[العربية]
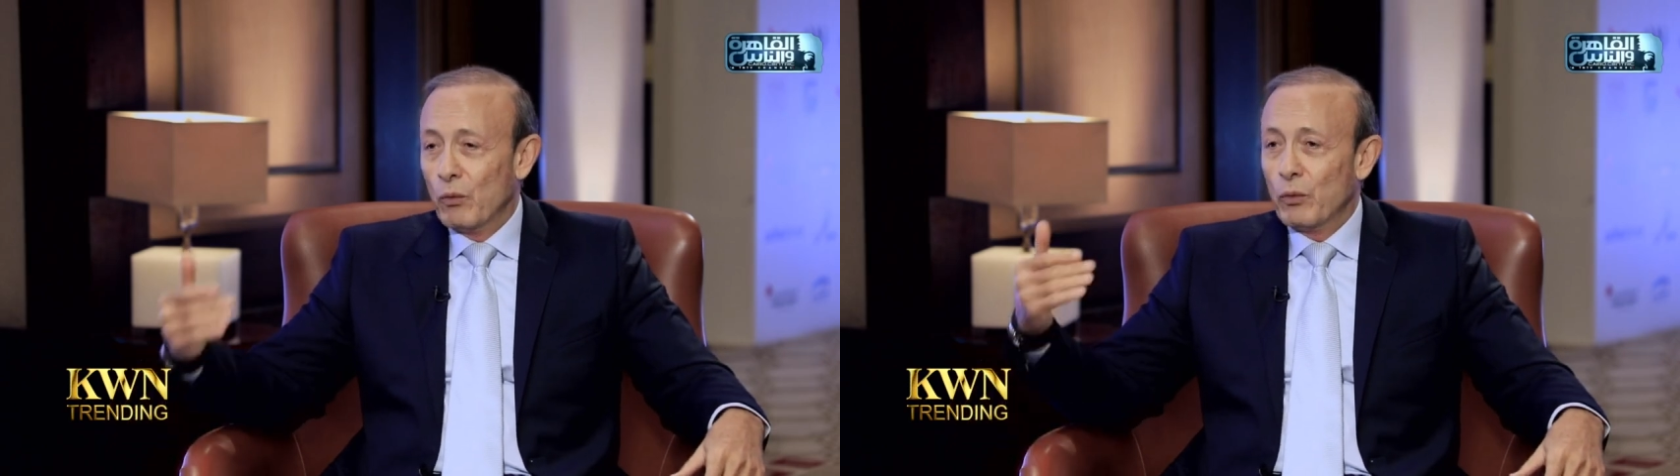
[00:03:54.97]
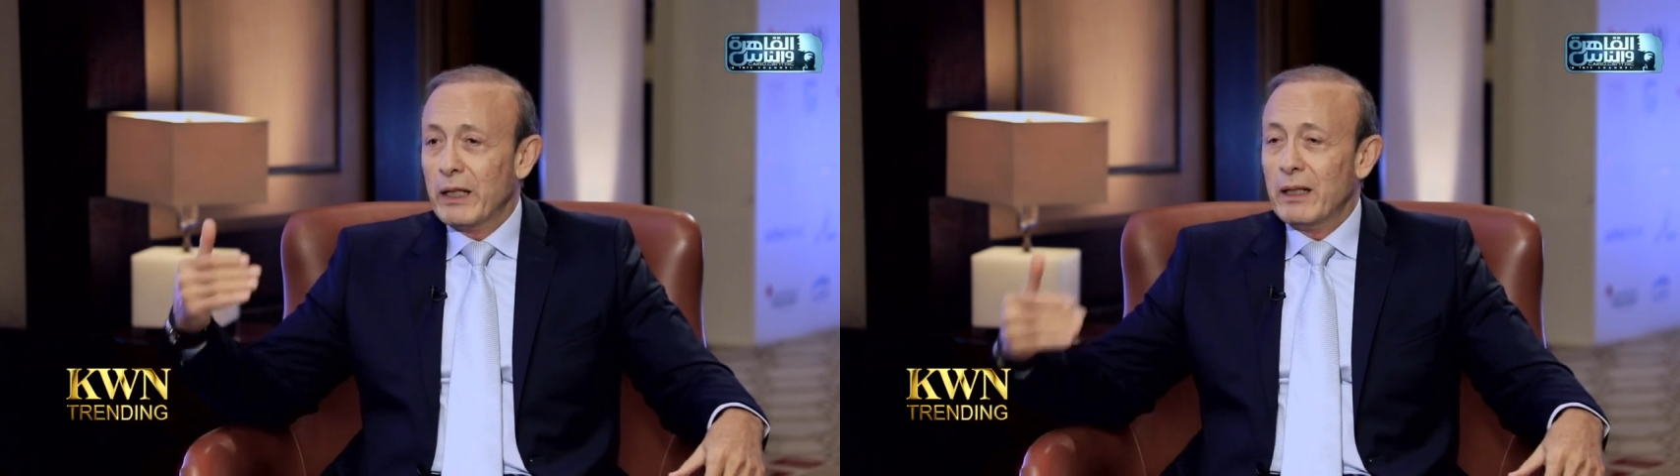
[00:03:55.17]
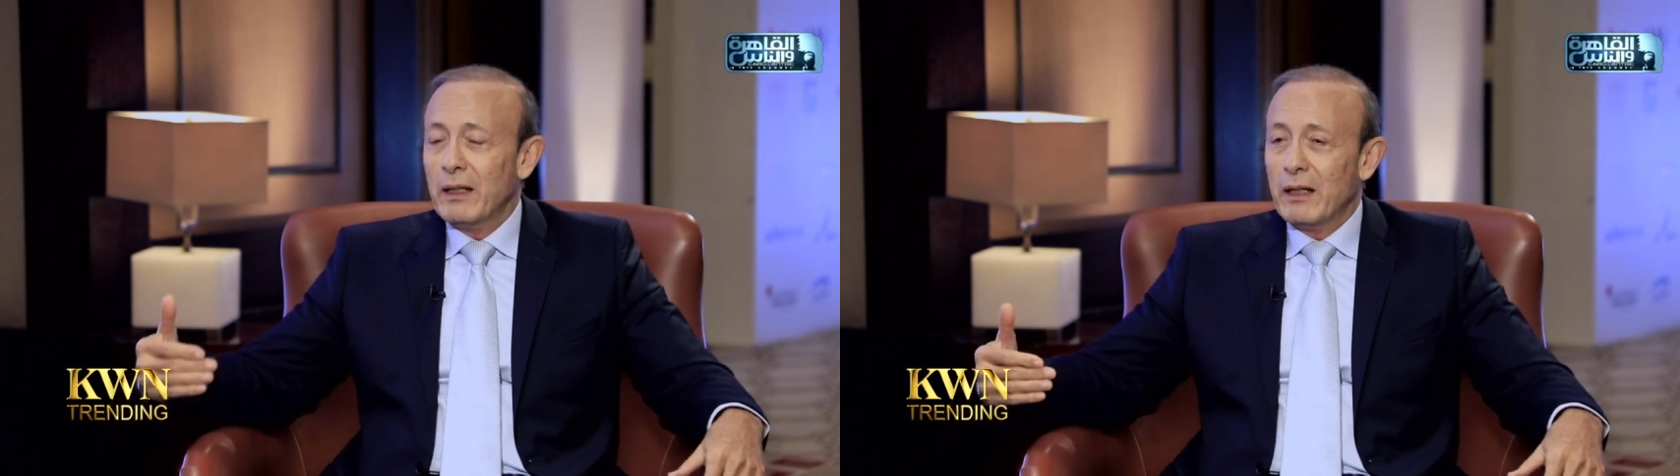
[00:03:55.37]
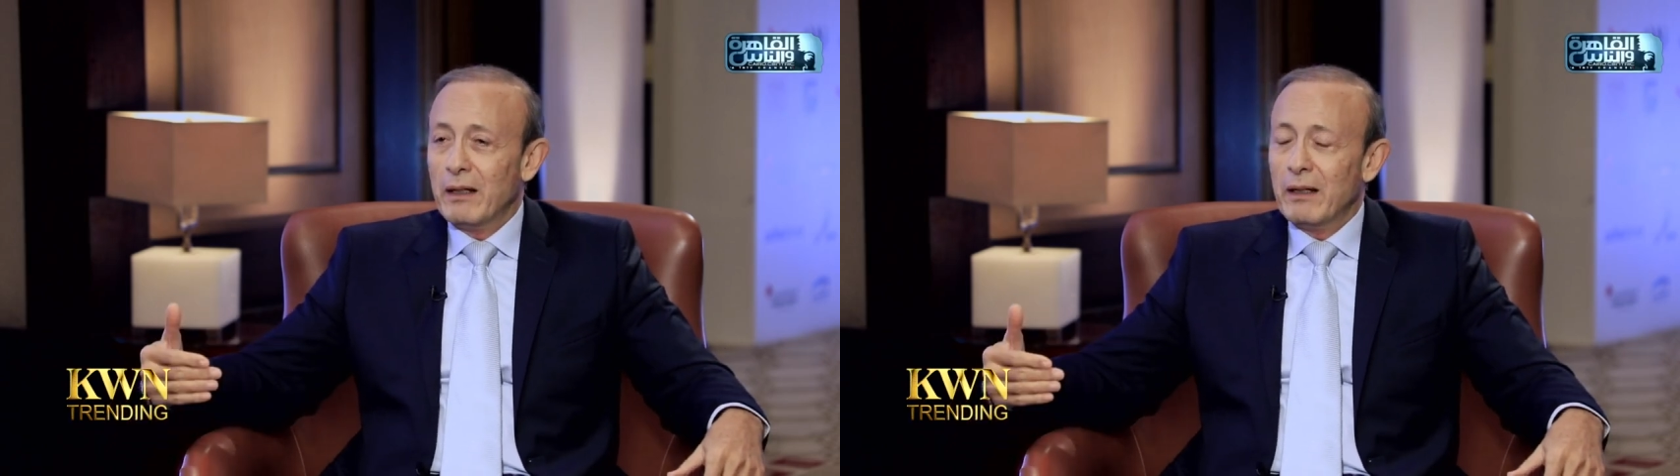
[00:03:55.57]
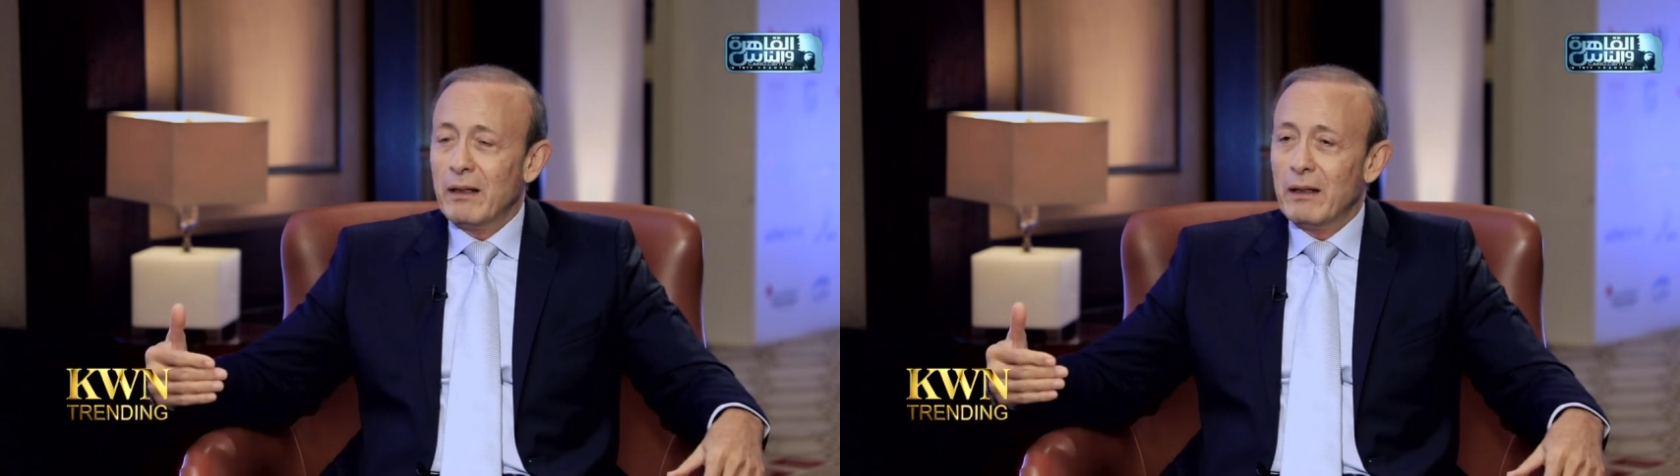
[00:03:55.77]
وجي
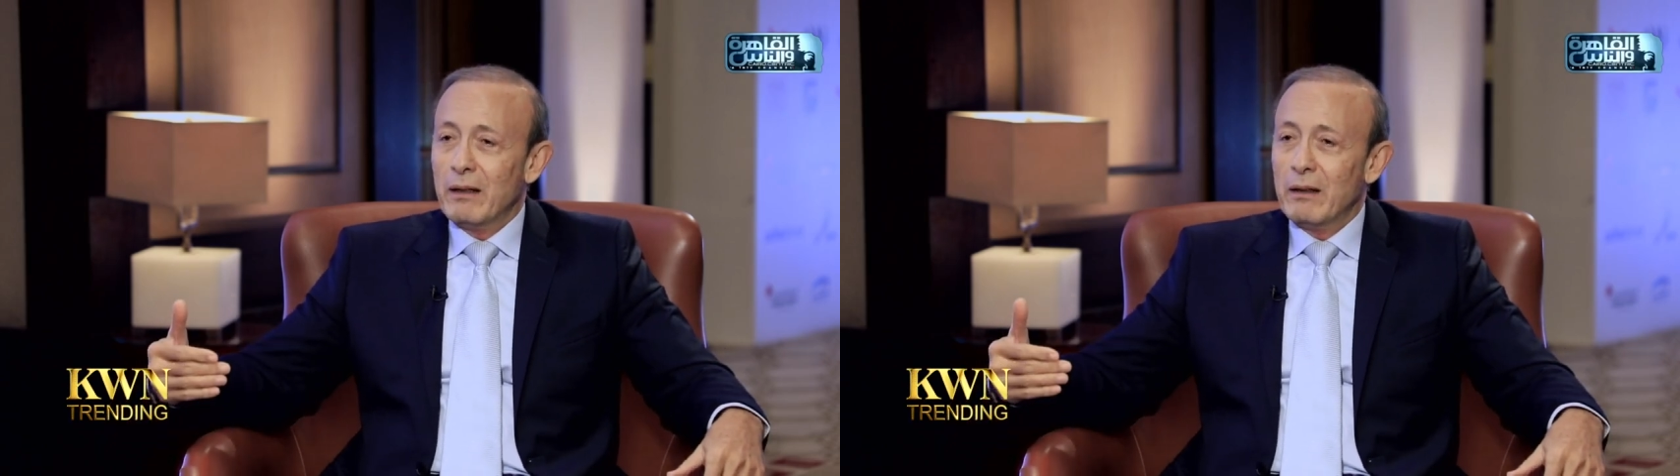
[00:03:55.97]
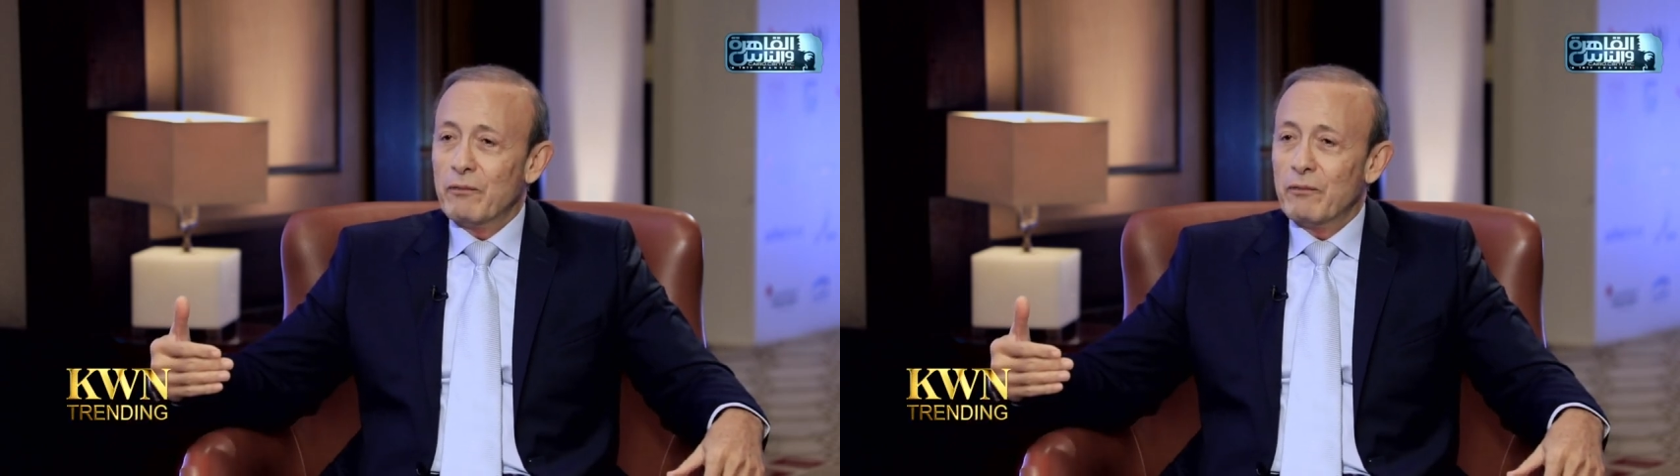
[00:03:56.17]
آه،